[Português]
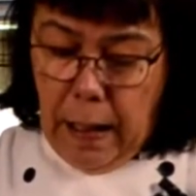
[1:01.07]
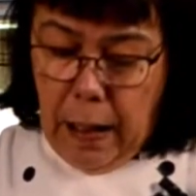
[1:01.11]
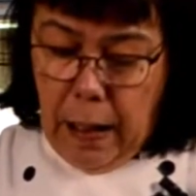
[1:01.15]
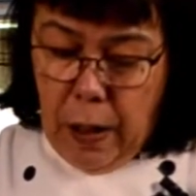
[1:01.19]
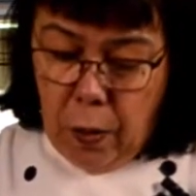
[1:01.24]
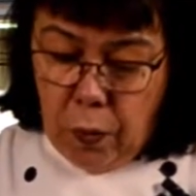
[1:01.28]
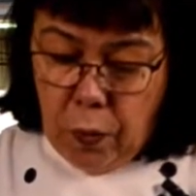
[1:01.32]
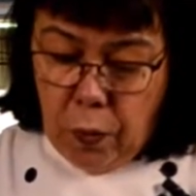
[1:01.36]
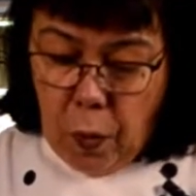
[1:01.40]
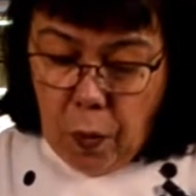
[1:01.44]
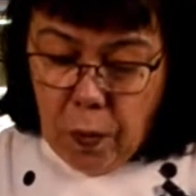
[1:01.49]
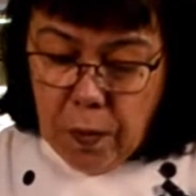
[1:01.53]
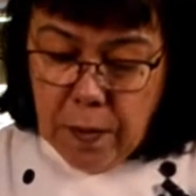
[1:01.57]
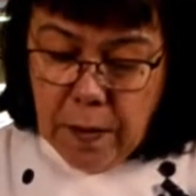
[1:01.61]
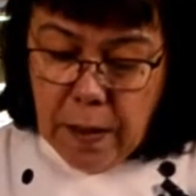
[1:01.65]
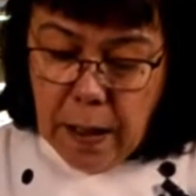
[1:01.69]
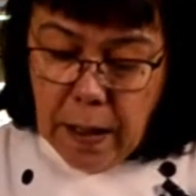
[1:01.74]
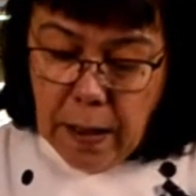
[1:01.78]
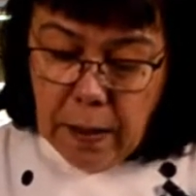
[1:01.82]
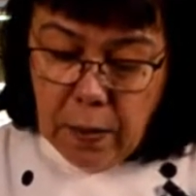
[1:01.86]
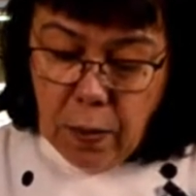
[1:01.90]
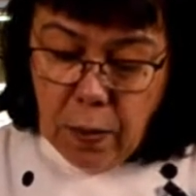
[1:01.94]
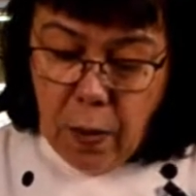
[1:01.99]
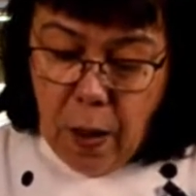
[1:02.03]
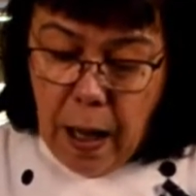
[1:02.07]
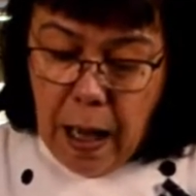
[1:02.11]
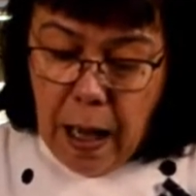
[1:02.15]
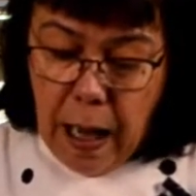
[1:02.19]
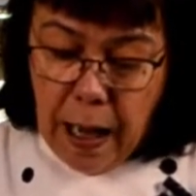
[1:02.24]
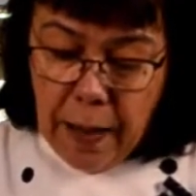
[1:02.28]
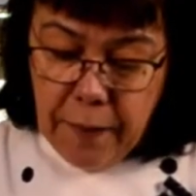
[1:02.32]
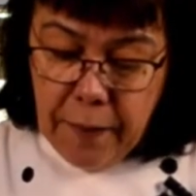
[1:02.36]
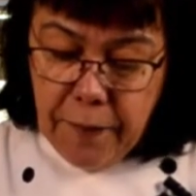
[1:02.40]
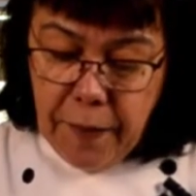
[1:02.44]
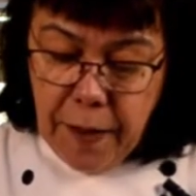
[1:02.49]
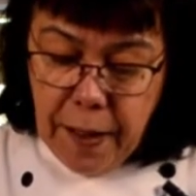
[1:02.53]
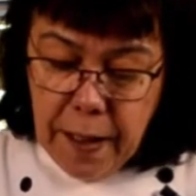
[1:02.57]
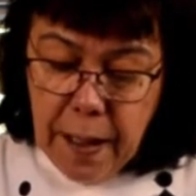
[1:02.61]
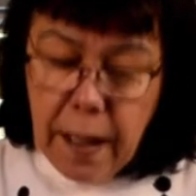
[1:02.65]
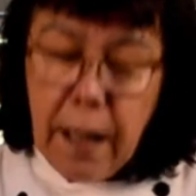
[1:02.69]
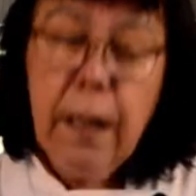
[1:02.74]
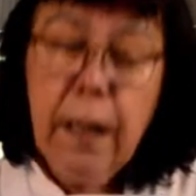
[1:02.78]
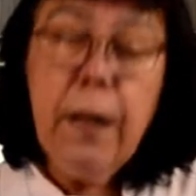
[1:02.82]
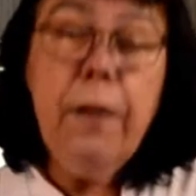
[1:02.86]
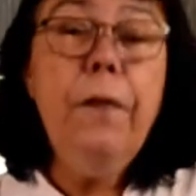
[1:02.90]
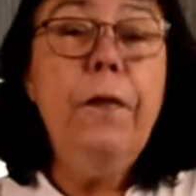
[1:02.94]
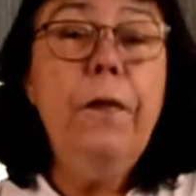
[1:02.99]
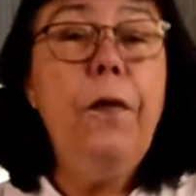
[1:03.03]
Eu estou usando aveia
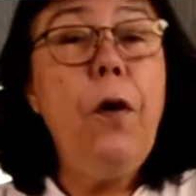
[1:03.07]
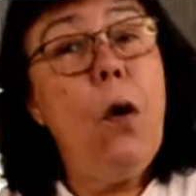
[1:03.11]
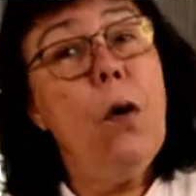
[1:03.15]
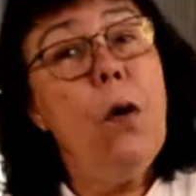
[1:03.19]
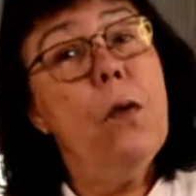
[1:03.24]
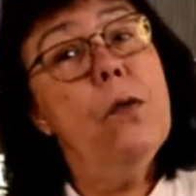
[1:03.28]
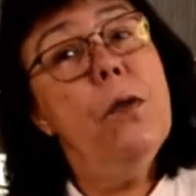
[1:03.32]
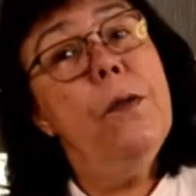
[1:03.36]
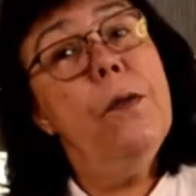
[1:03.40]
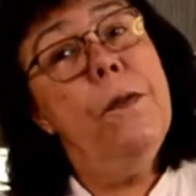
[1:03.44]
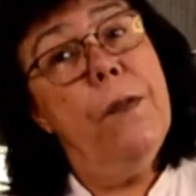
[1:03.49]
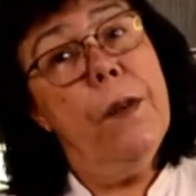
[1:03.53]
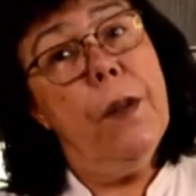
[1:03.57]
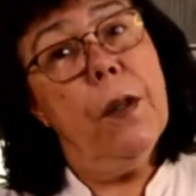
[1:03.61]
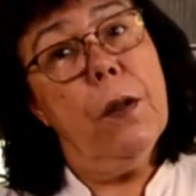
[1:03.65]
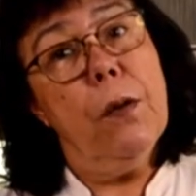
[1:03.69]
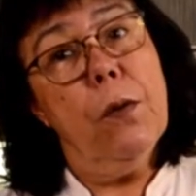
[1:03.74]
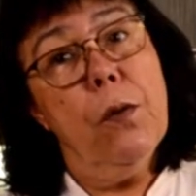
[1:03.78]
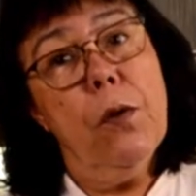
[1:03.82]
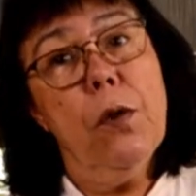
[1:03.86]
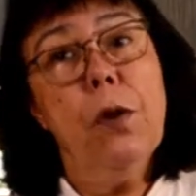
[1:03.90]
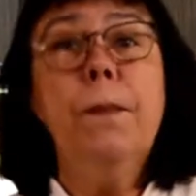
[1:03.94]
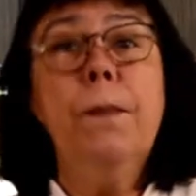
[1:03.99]
em flocos finos.